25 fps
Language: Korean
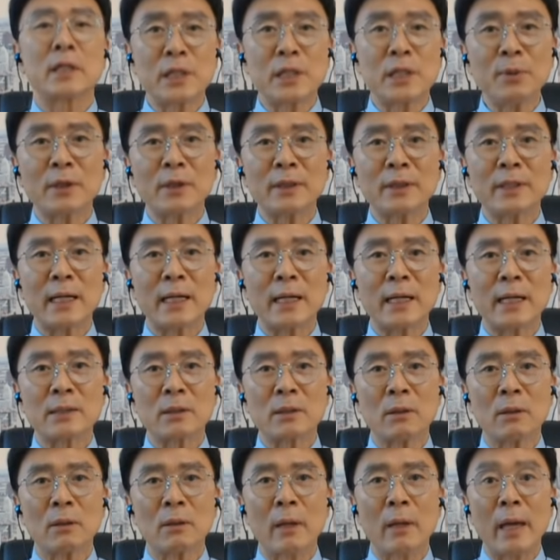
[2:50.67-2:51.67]
11월 달에
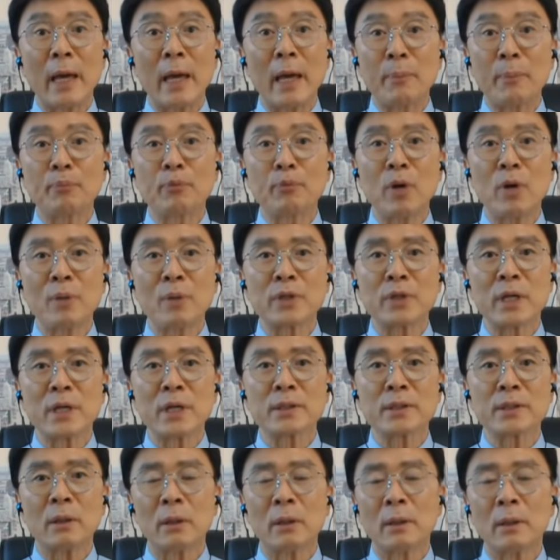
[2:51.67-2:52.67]
가서
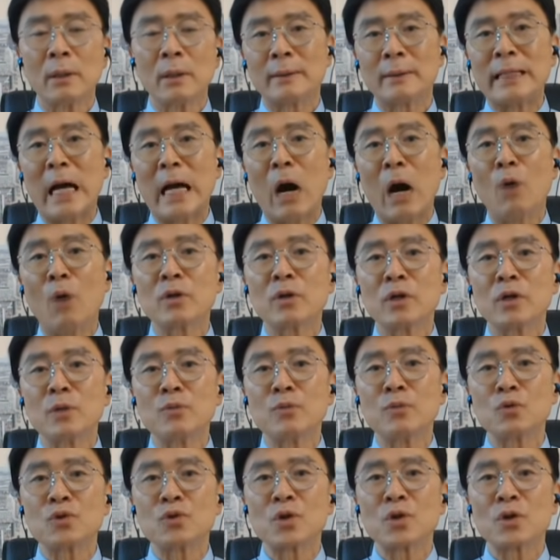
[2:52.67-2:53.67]
FOMC에서 나오는
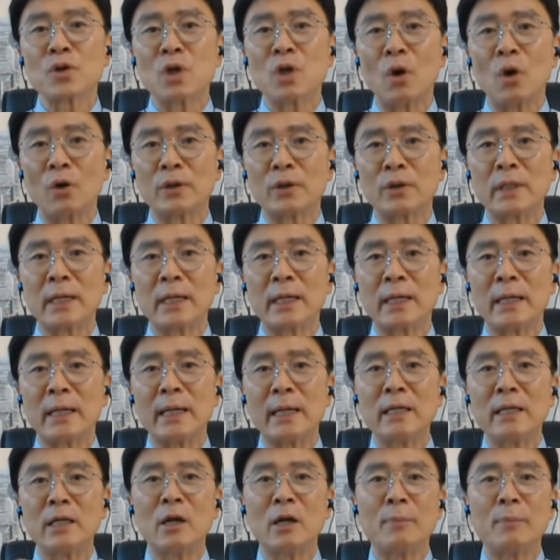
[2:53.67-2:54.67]
금융정책 어떻게 되는가
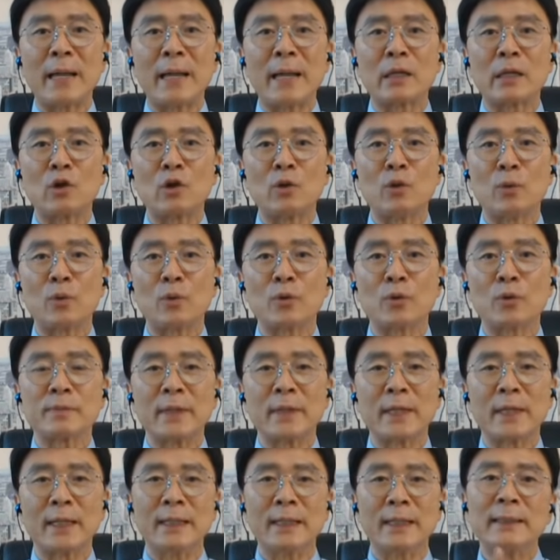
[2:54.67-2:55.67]
이걸 봐야 될 걸 보고
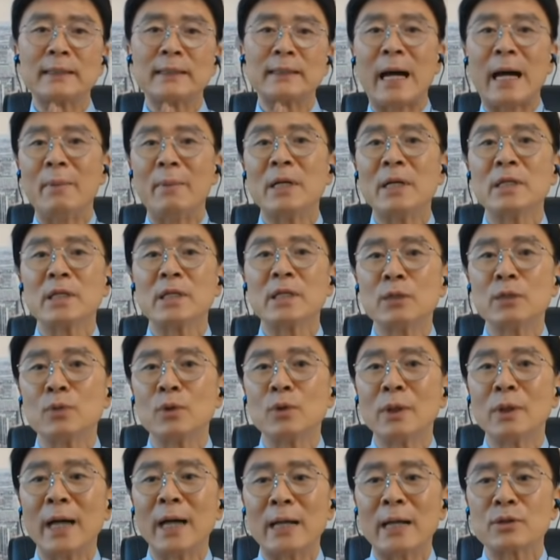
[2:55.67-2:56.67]
있습니다. 다만 지금
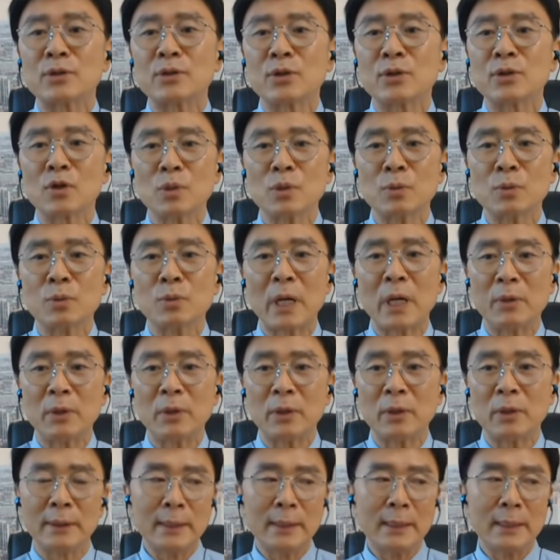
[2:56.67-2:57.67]
우리가 알 수 있는 것은
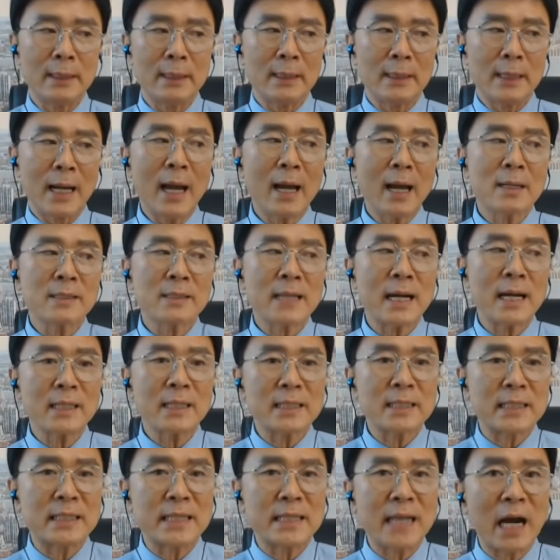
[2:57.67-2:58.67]
뭐냐면
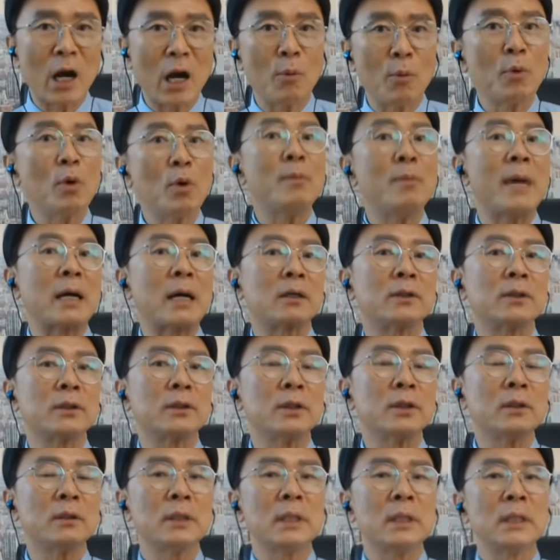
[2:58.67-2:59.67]
항상 지나가 보면
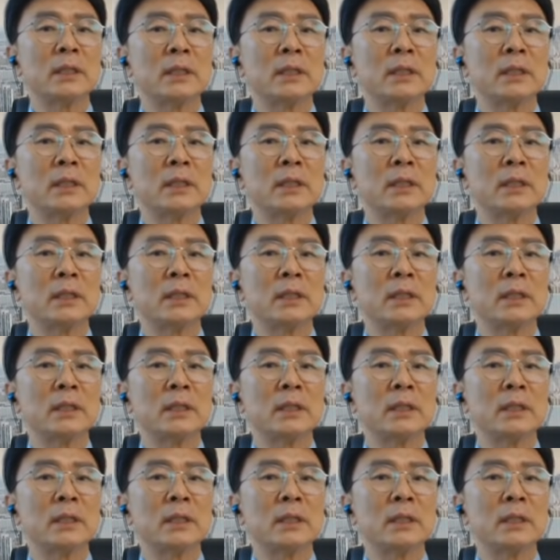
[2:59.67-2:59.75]
맞거든요.